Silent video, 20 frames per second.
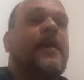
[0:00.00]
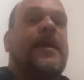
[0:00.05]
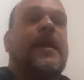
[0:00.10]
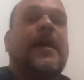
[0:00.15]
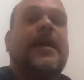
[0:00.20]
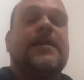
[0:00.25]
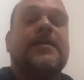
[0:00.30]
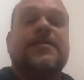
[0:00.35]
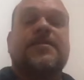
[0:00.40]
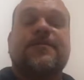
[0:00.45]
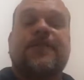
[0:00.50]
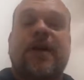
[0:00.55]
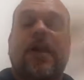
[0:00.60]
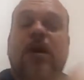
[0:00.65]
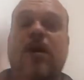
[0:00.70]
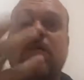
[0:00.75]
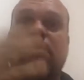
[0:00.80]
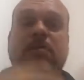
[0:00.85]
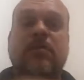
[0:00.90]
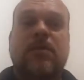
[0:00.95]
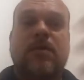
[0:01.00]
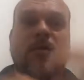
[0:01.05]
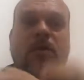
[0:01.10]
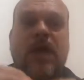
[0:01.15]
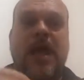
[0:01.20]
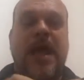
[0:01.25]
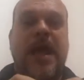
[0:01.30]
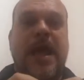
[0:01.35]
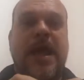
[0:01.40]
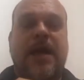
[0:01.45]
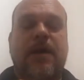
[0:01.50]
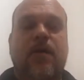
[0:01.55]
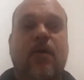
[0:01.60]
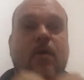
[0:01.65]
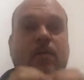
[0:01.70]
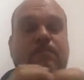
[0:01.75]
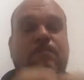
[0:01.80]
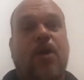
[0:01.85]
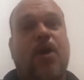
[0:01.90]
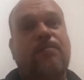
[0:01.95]
Eles vão é,
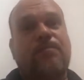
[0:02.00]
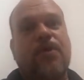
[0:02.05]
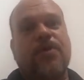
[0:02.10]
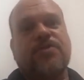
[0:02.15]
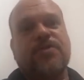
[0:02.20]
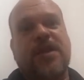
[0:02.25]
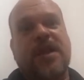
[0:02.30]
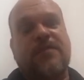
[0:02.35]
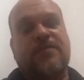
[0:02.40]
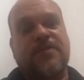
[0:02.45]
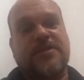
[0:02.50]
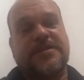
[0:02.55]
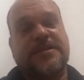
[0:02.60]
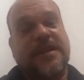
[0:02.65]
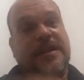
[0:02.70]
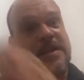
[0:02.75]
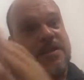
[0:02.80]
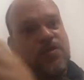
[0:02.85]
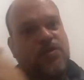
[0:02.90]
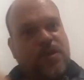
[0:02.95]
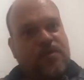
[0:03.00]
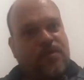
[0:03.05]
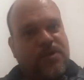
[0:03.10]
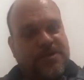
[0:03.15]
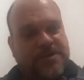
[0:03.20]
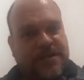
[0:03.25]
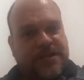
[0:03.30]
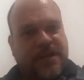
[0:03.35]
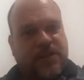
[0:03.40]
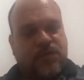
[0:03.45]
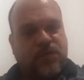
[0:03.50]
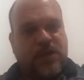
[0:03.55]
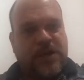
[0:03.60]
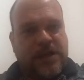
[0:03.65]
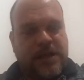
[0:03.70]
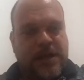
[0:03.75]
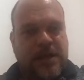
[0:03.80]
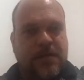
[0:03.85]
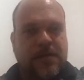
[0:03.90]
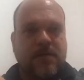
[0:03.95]
proporcionar a você na sua
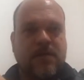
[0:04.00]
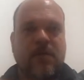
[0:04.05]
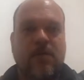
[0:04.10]
aposentadoria